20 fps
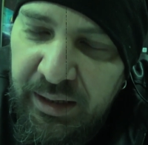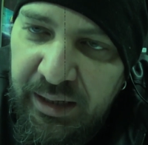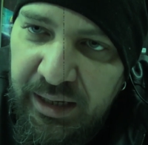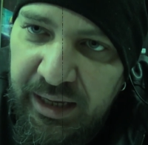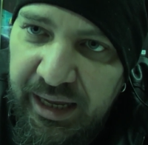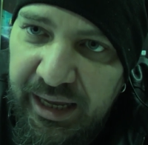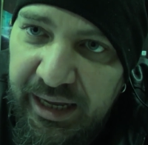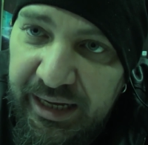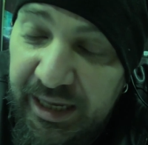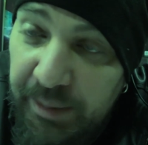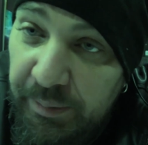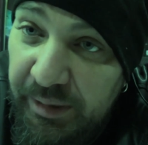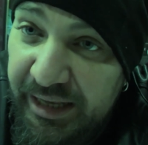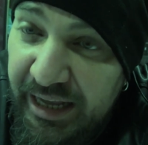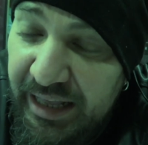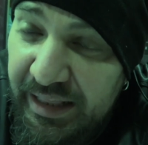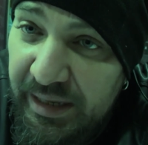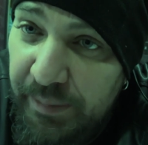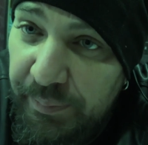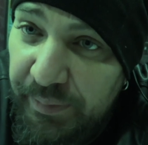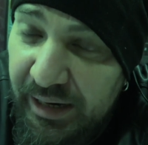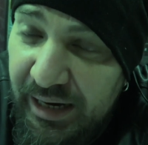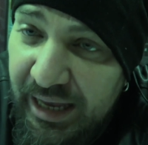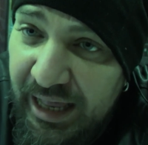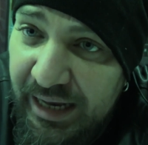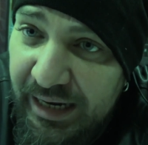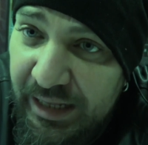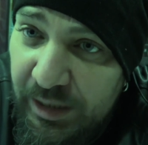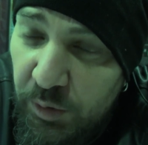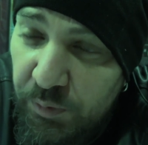eh, che mi chiede di
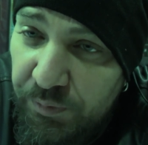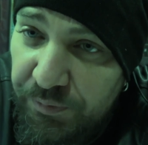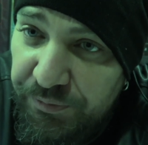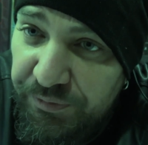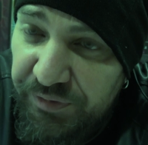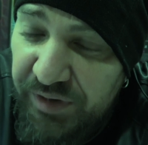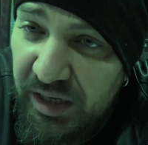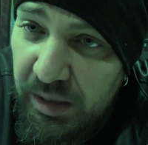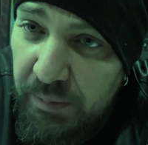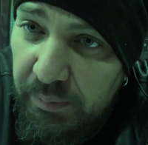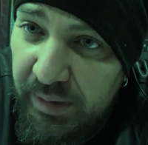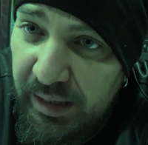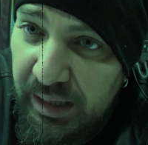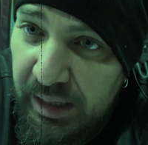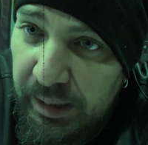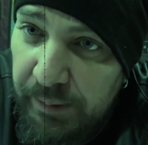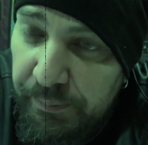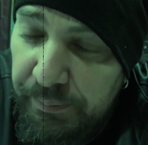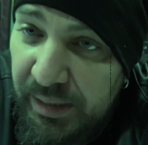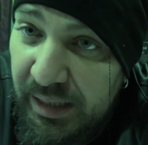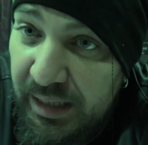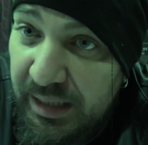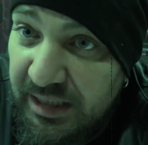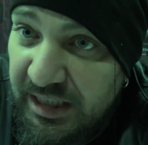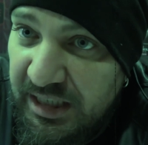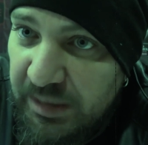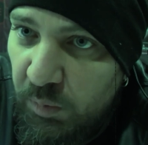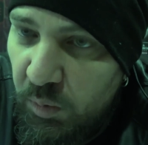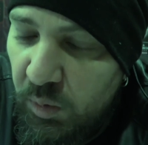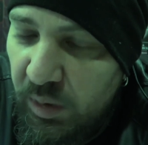parlare di un film eh,
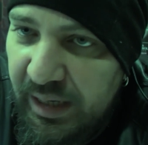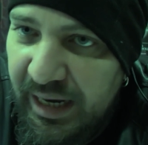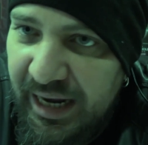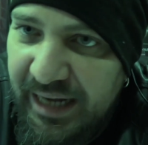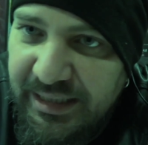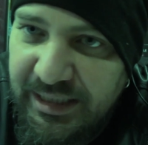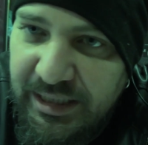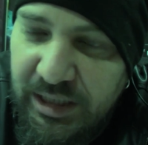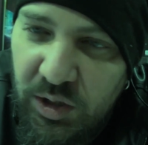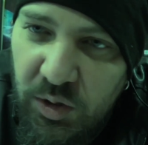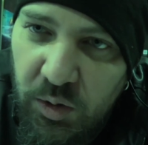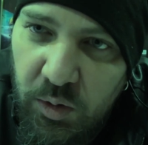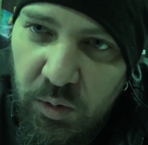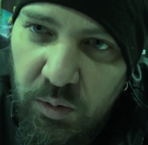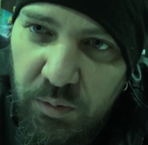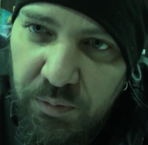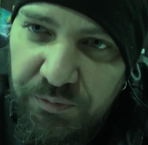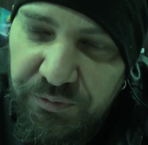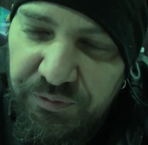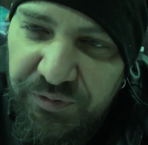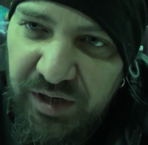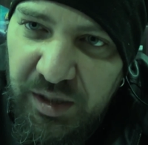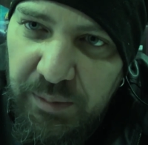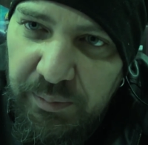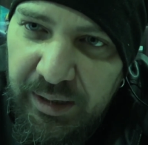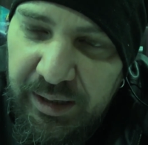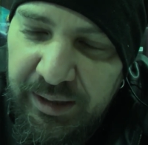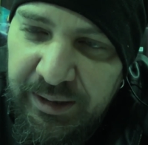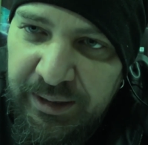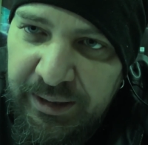bellissimo, un classico, un
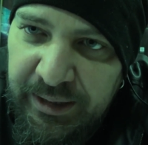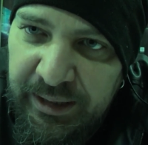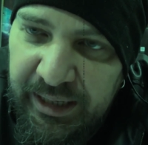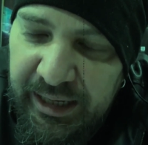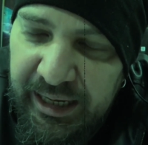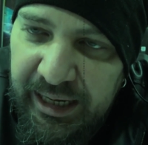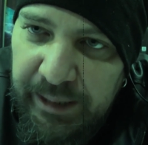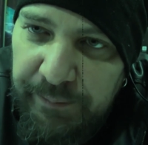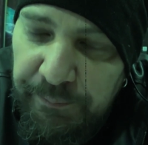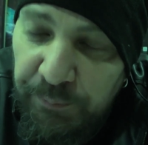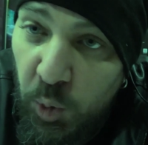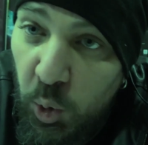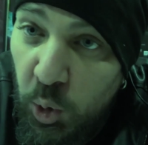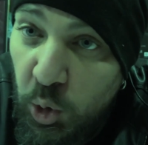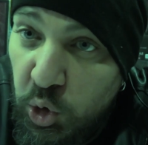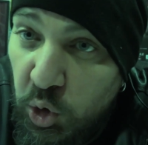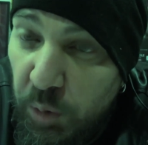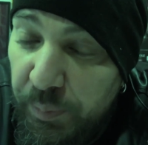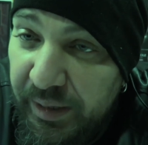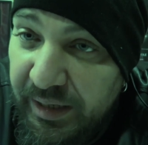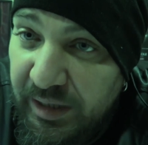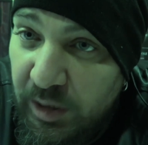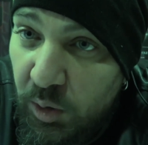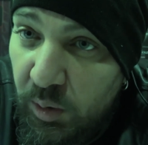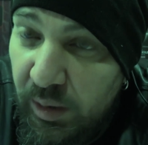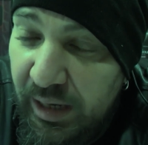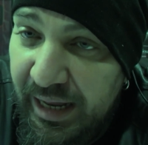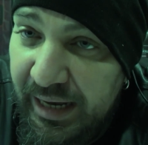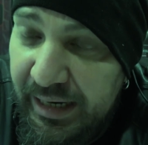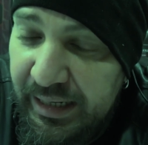film eh, molto
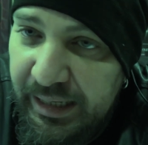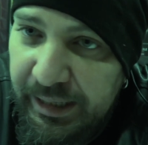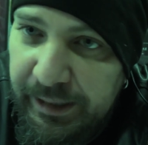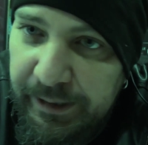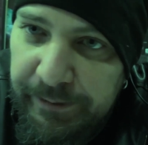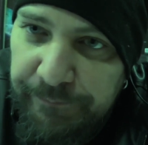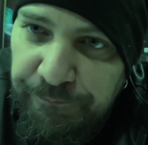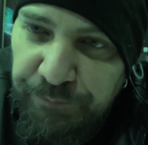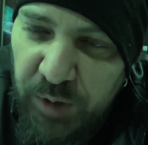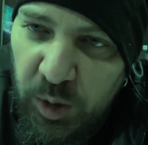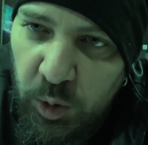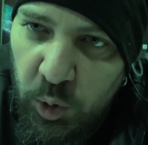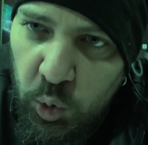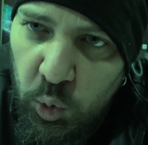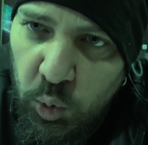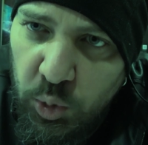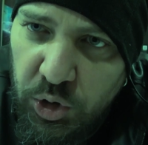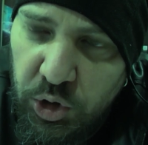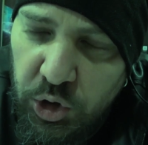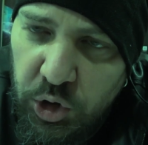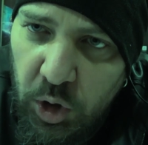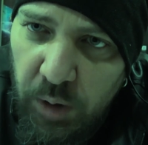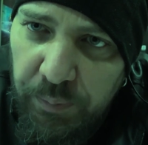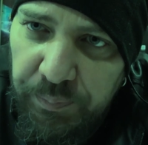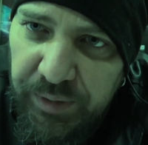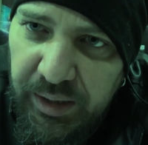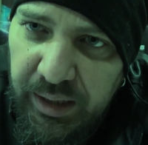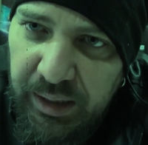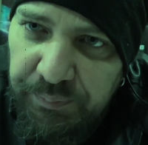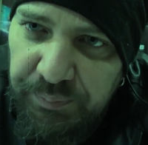particolare eh, russo,
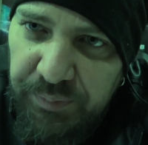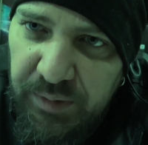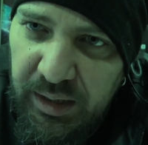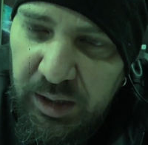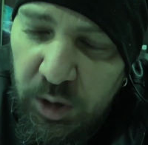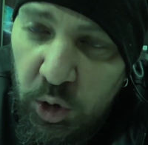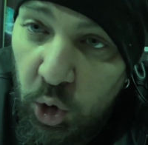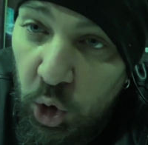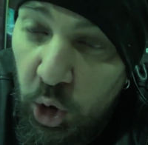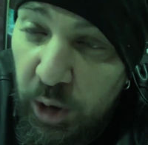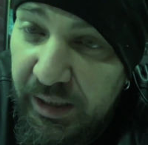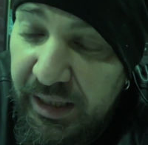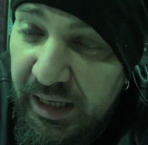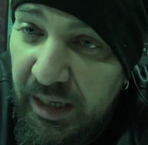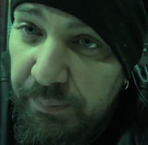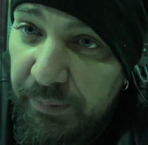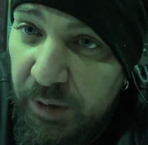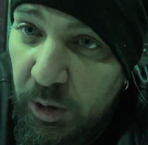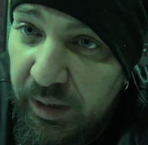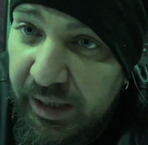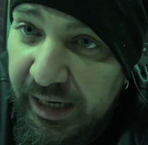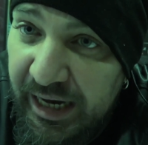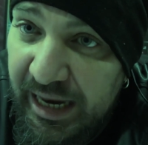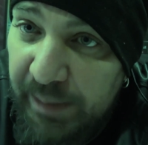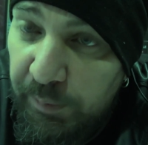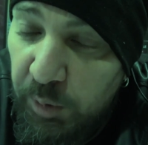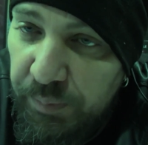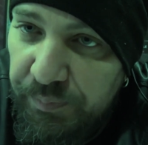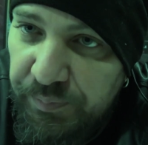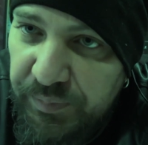ehm, il
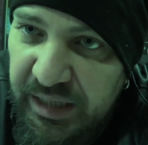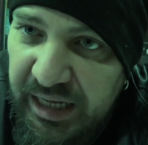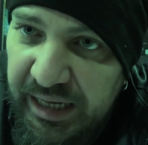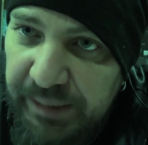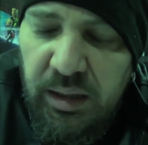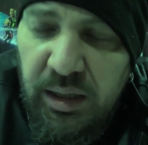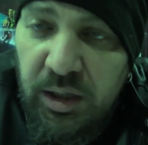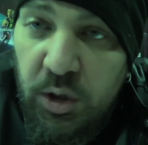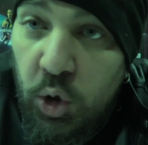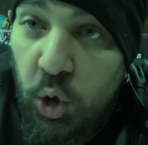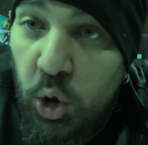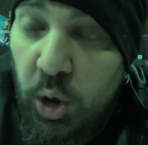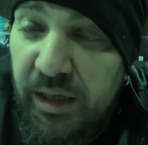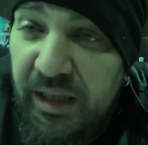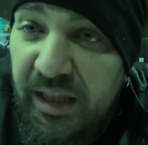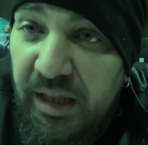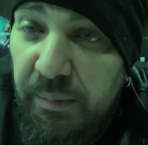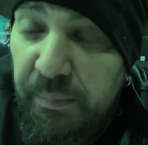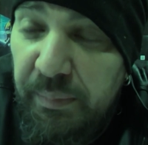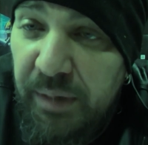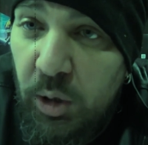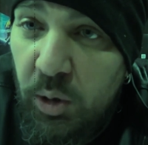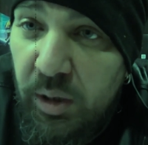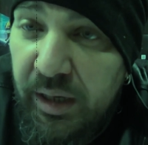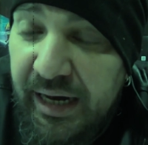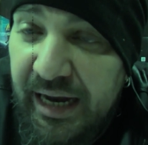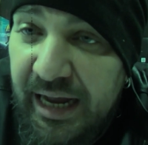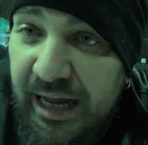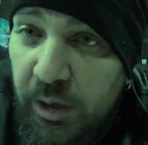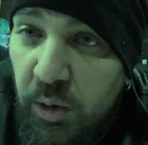Il colore del
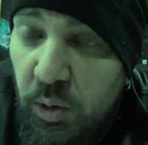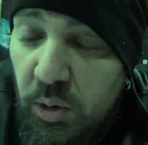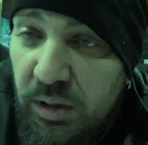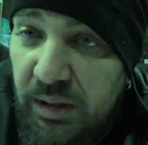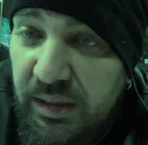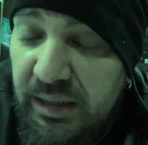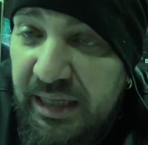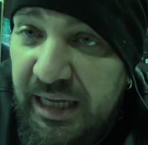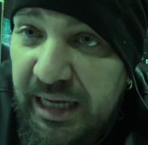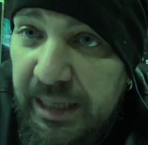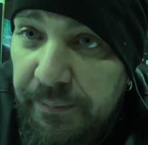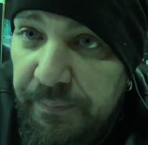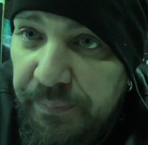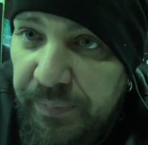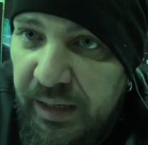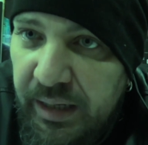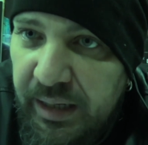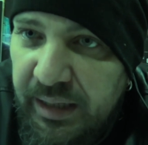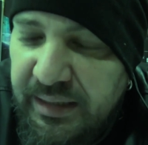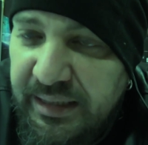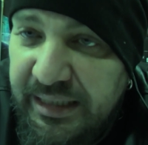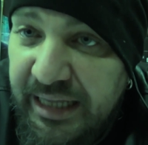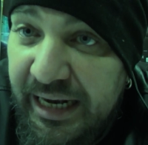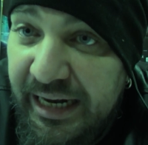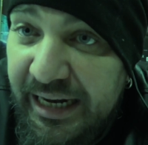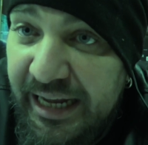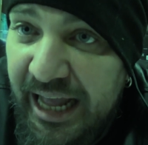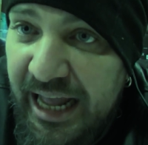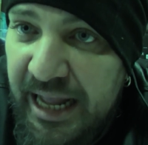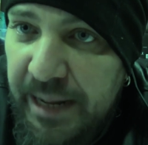melograno di eh,
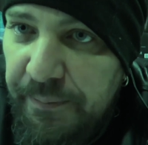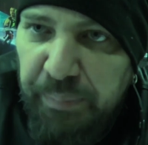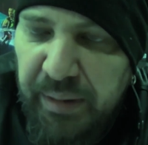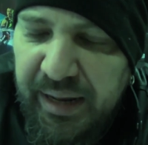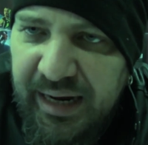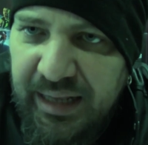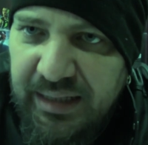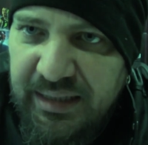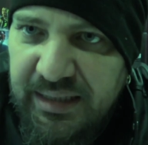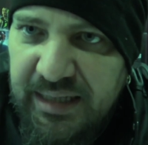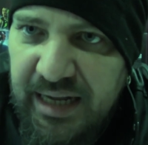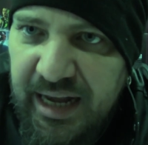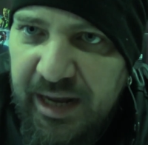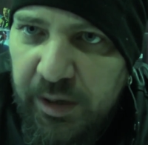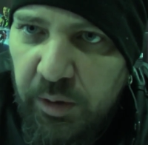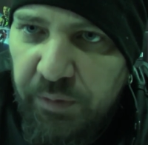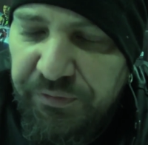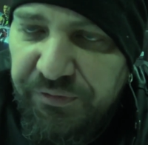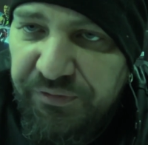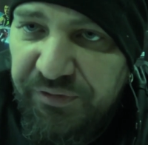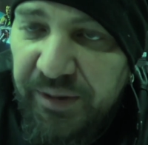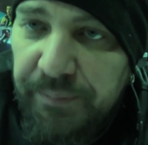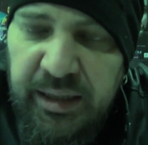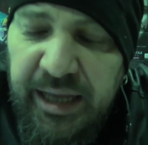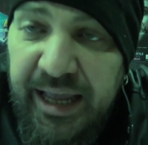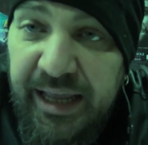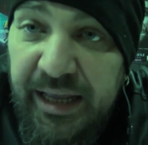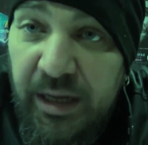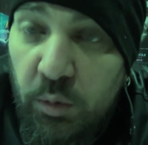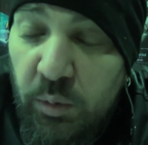Sergei Parazanov
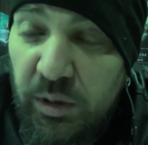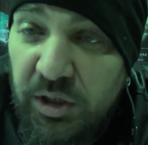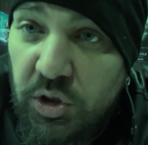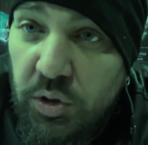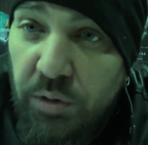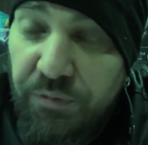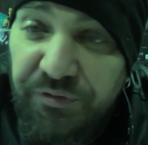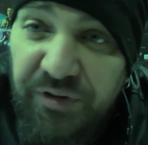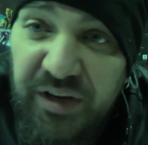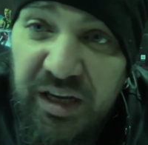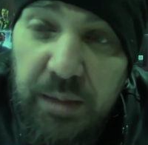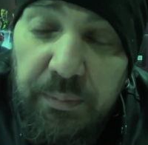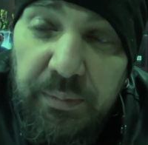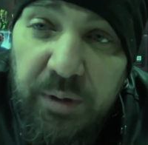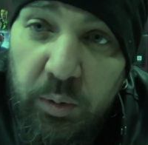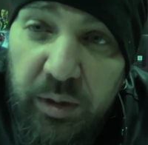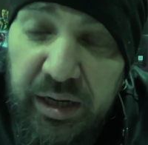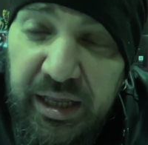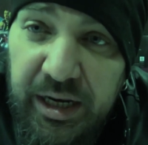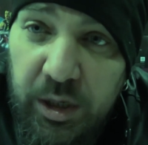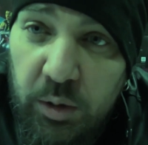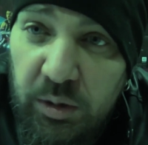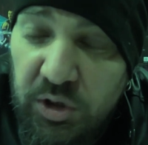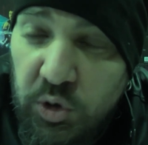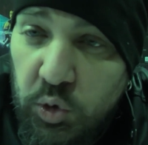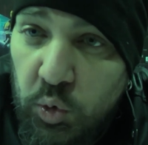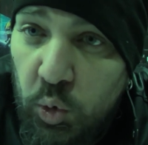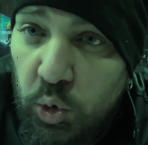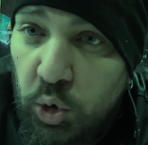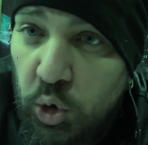che in questo film onirico,
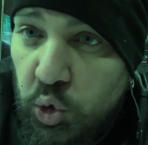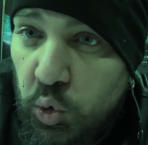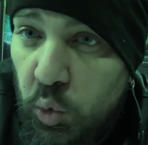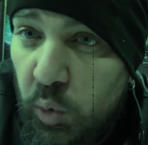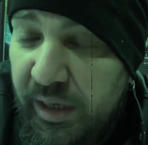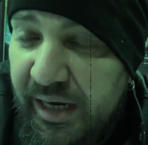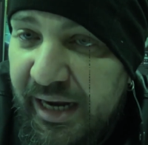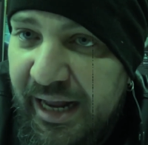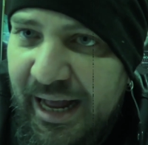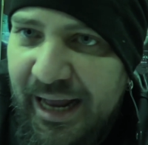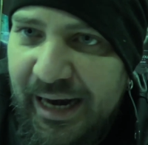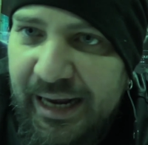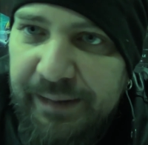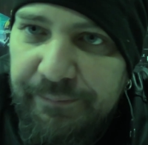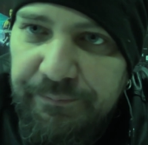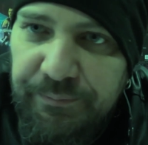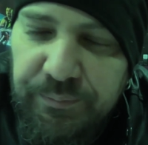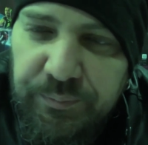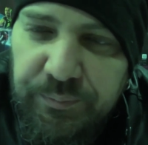assurdo, surreale, mh,